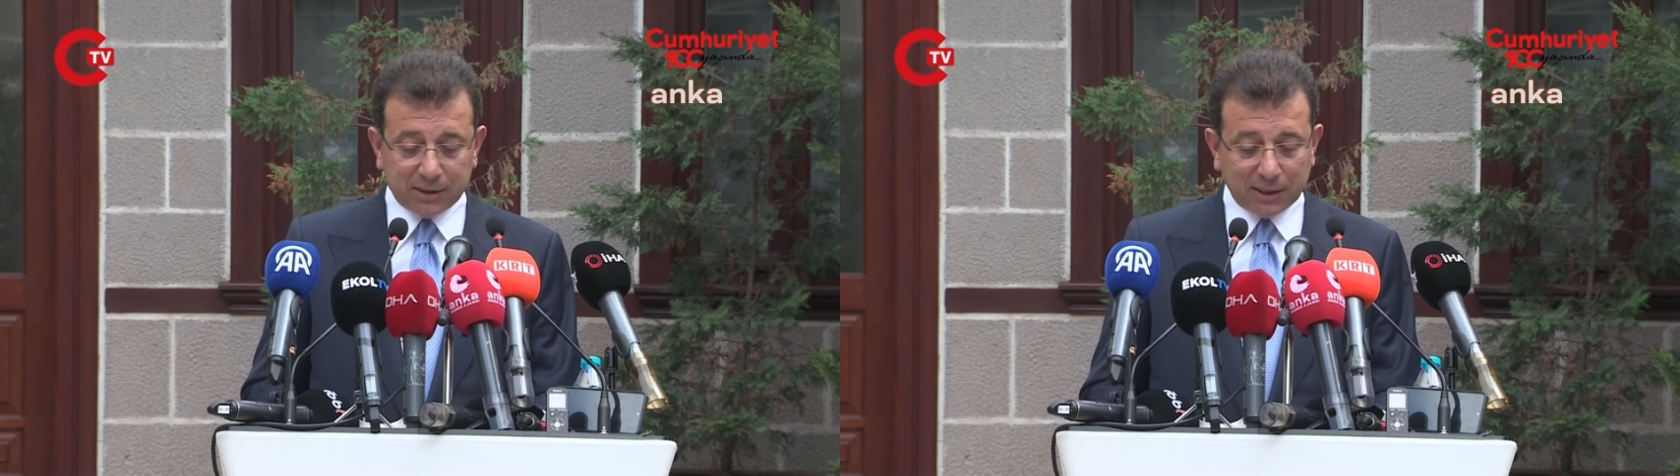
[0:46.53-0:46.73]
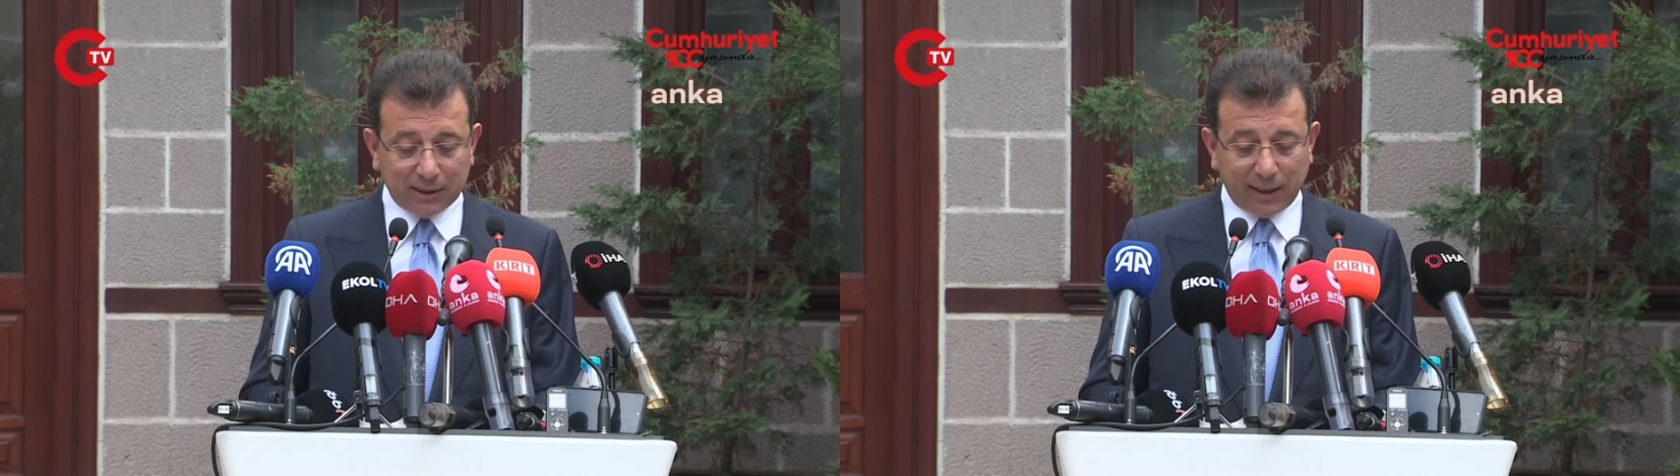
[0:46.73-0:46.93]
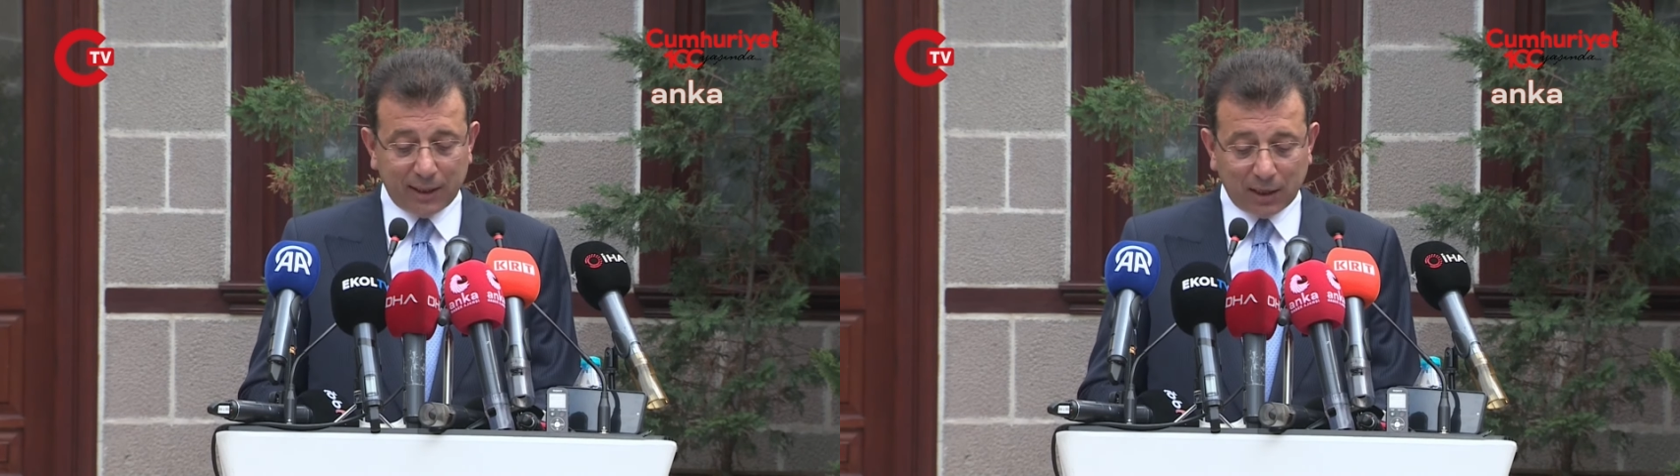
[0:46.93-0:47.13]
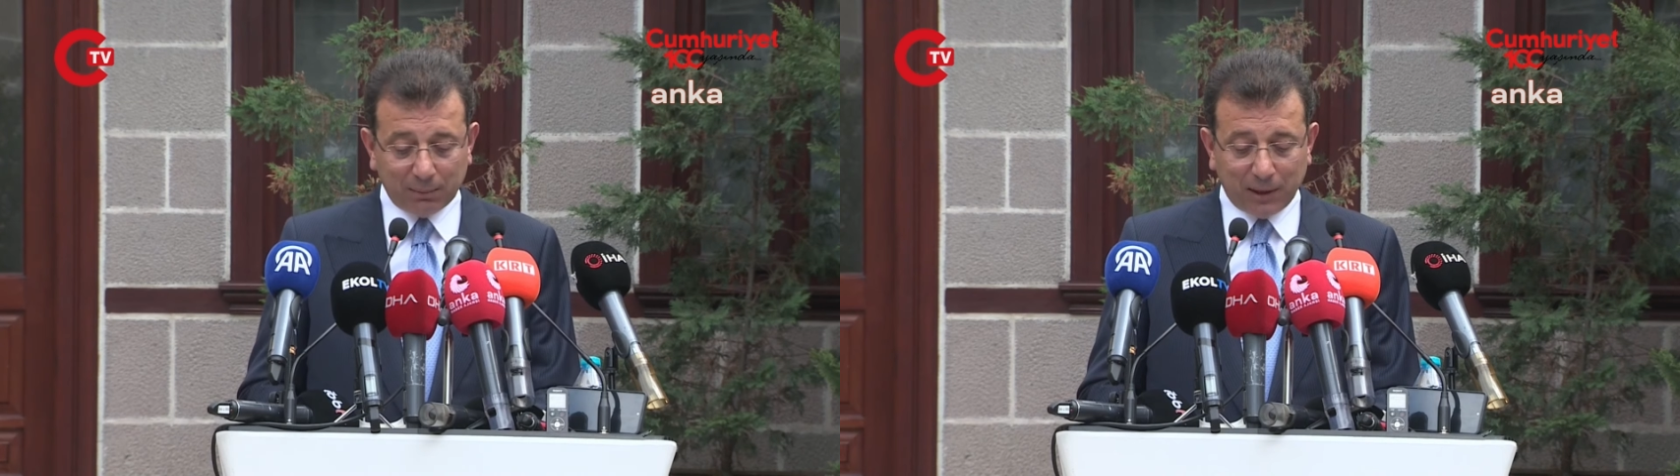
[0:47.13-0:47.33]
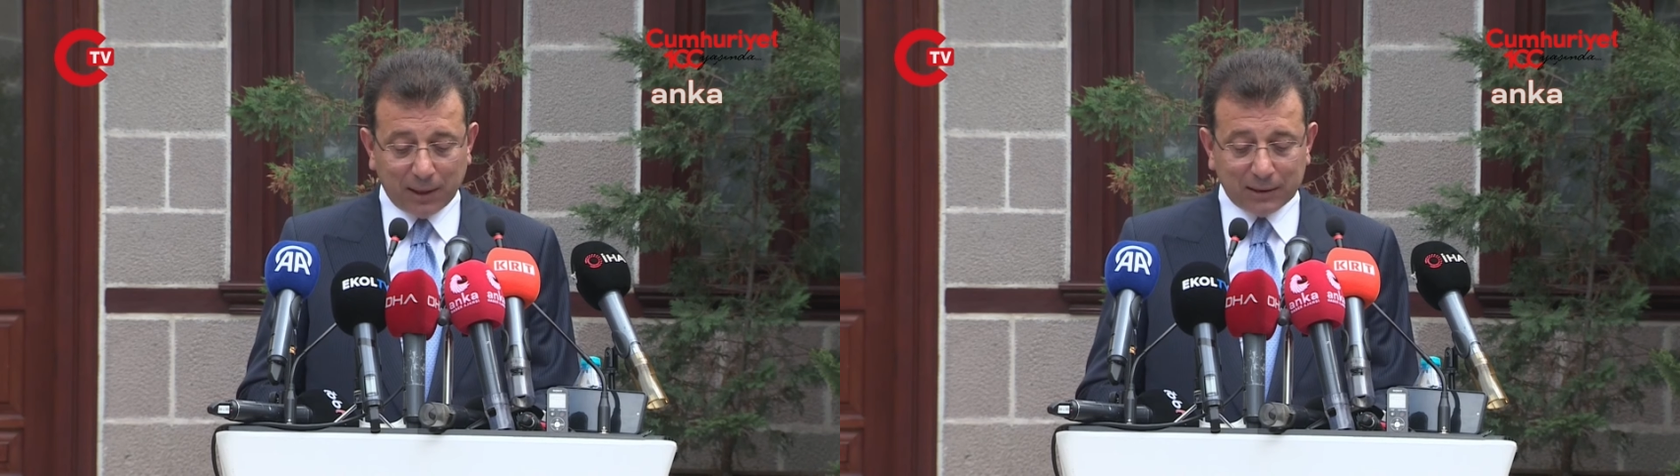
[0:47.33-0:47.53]
ise
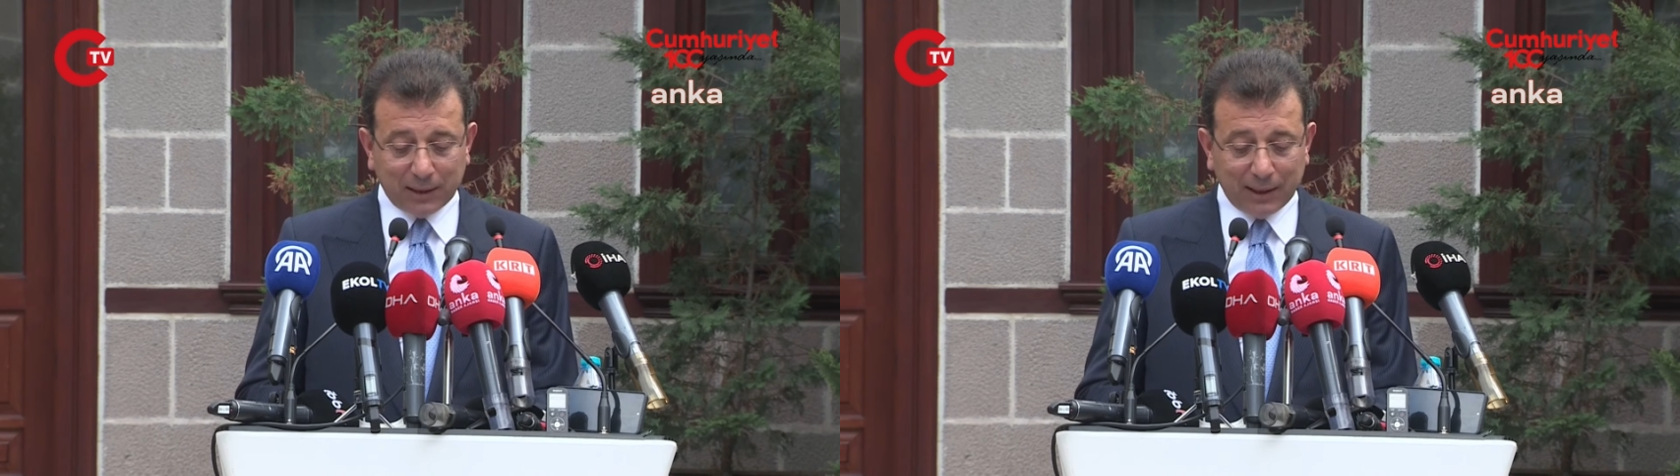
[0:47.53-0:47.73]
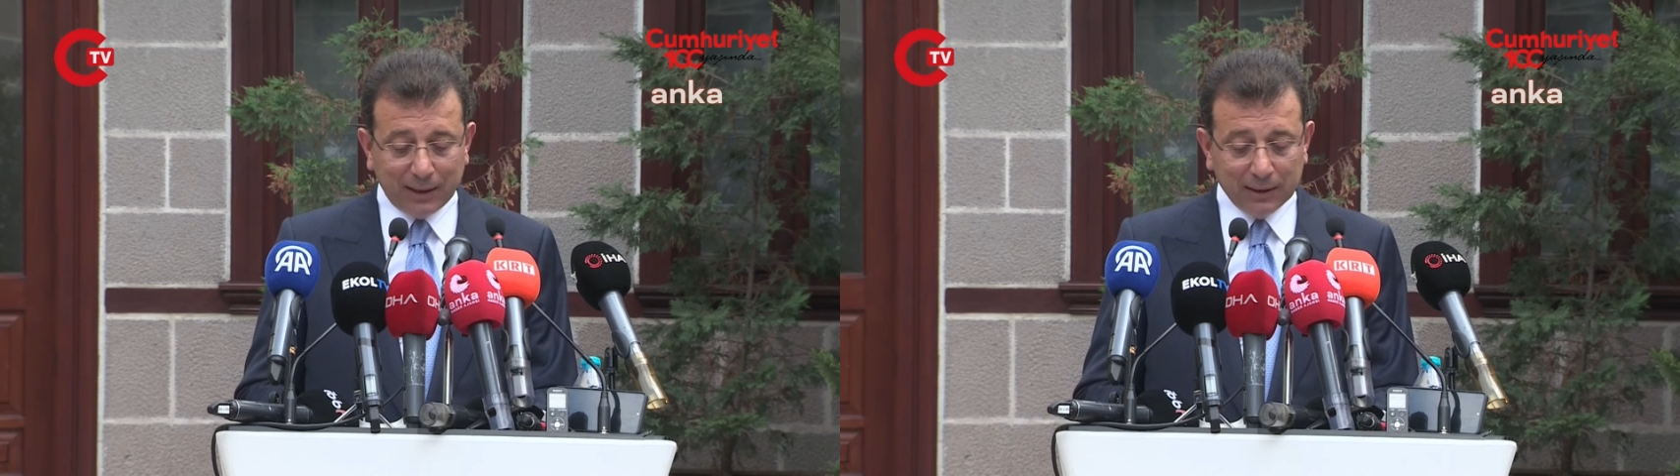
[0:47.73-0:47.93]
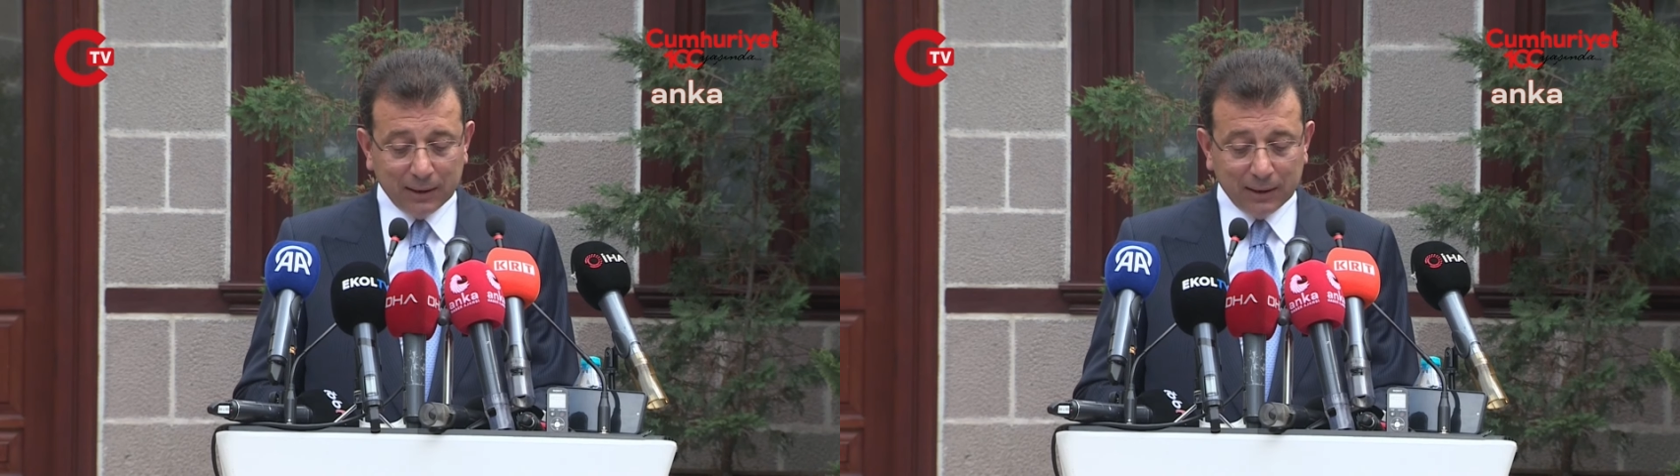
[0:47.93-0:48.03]
dayanak madde